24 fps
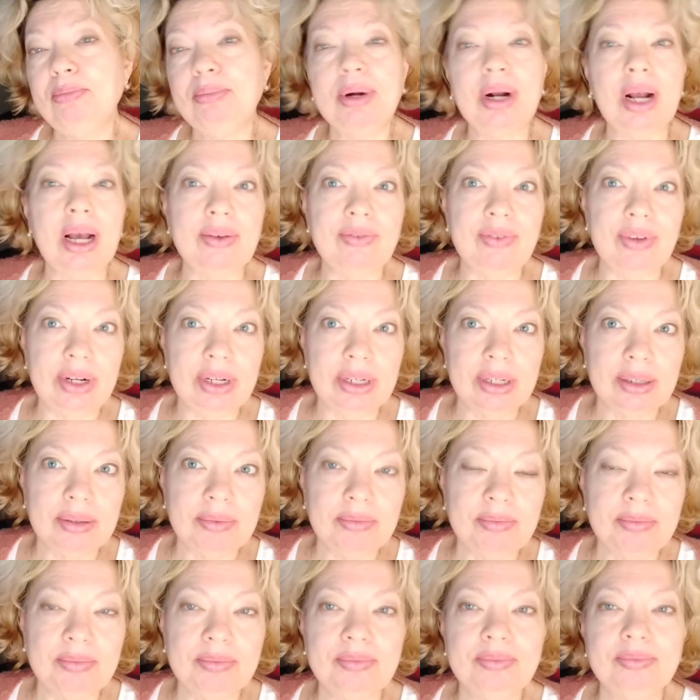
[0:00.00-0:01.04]
правильно
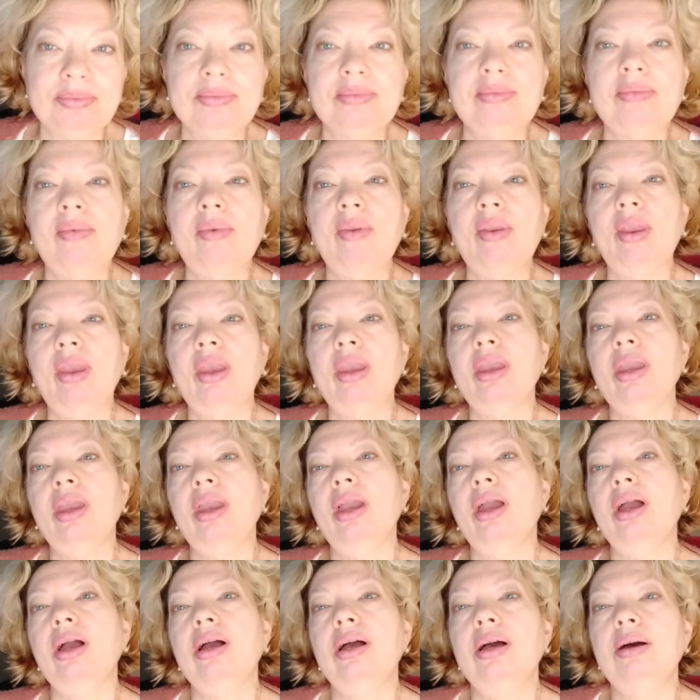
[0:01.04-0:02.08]

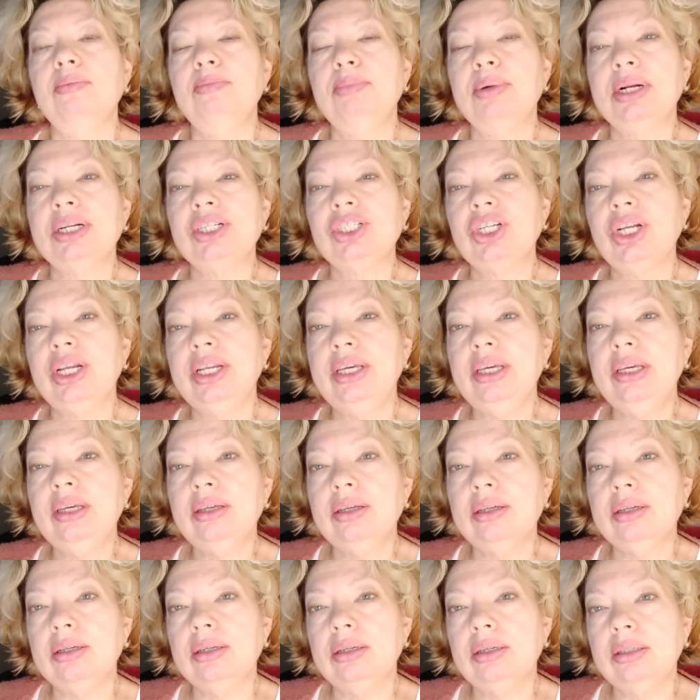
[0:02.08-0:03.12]
прошли
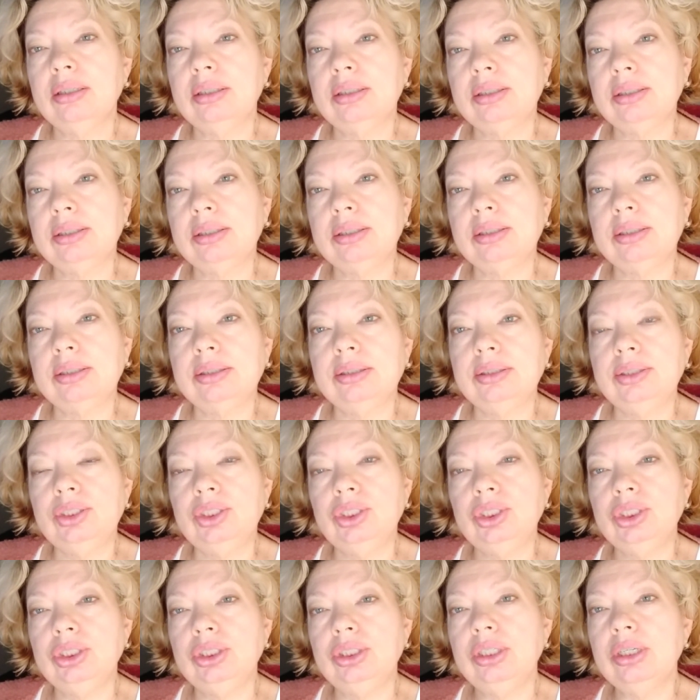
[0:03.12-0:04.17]

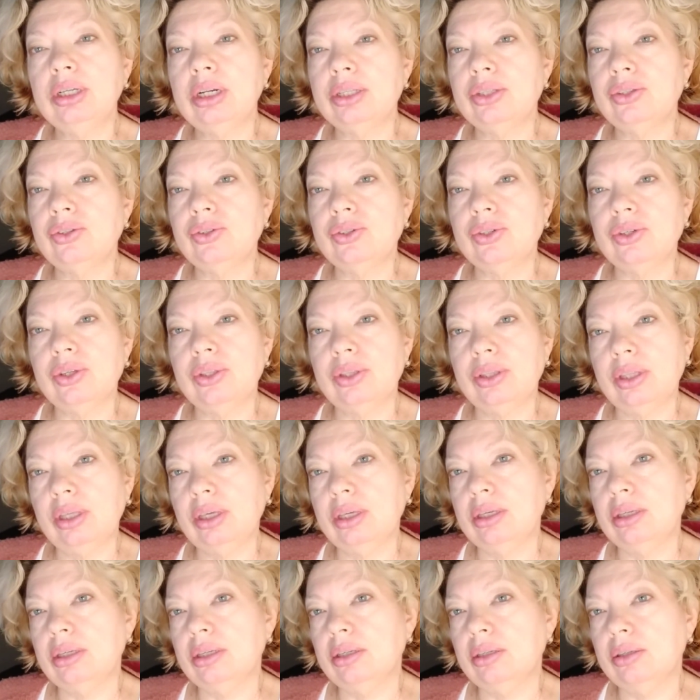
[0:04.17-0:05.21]
14 э,
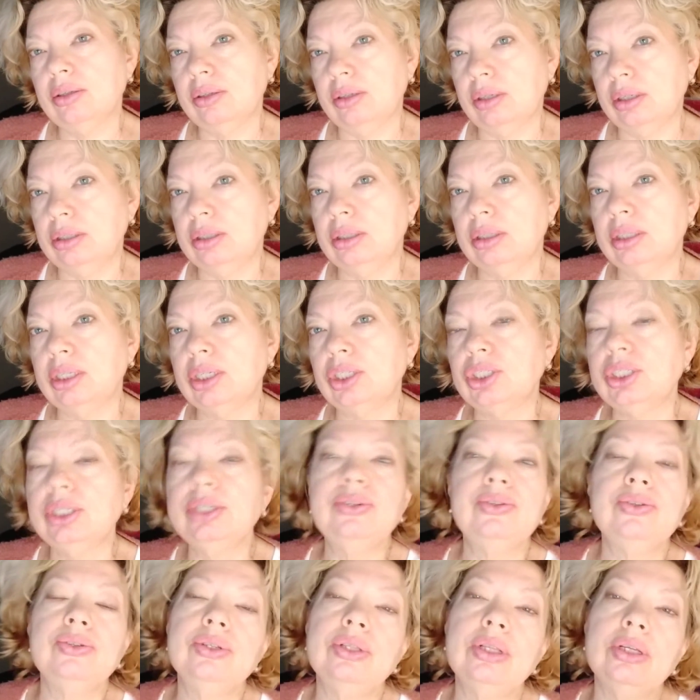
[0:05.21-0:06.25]
это нашли
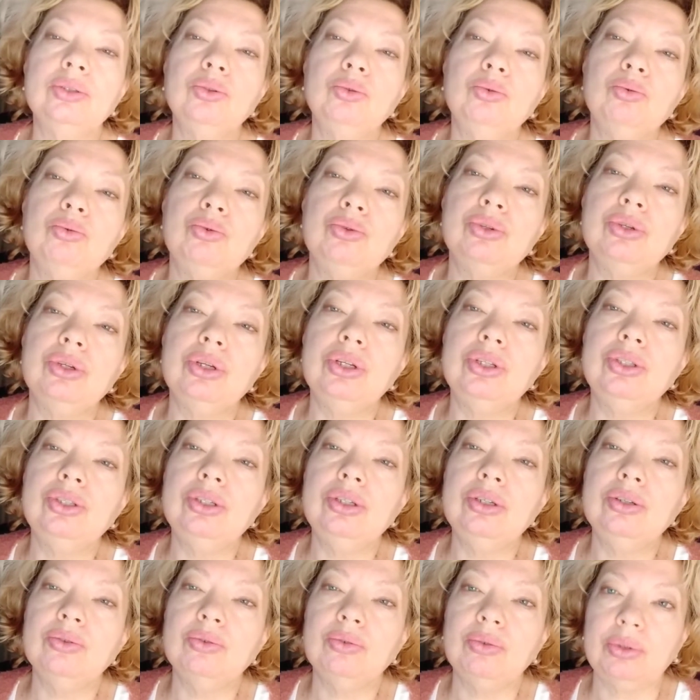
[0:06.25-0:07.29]
золотую
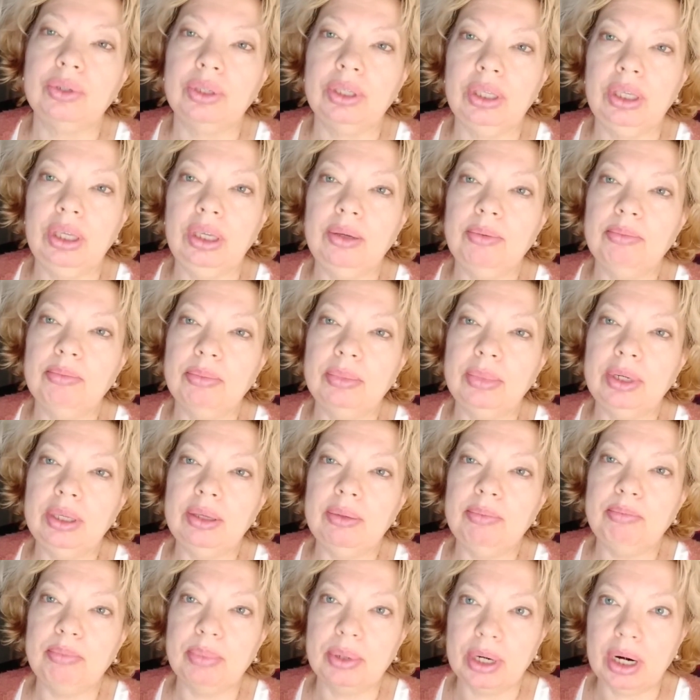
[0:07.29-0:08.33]
середину, и
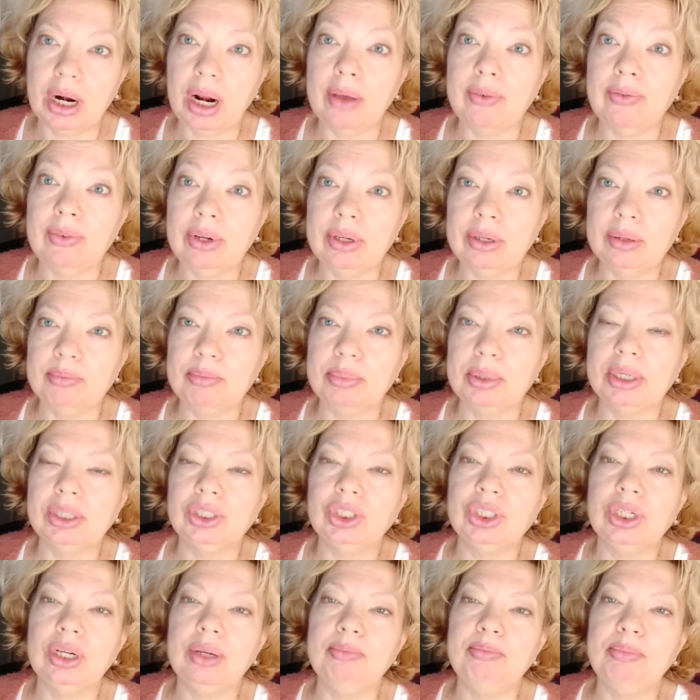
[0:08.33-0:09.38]
мы правильно
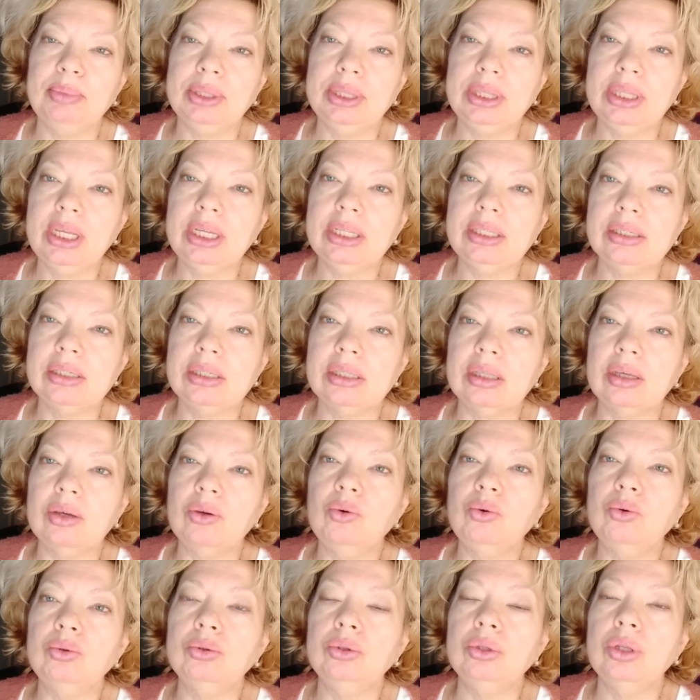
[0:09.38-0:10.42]
прожили 15
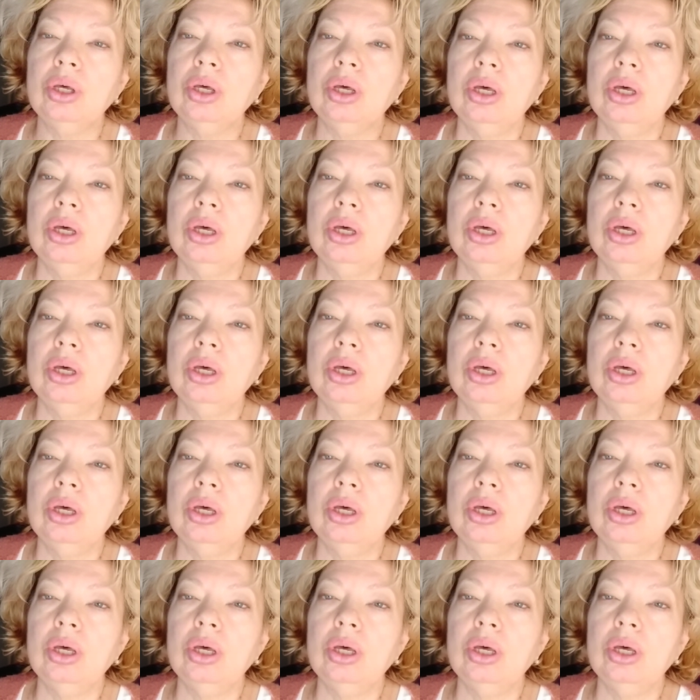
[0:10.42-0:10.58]
год,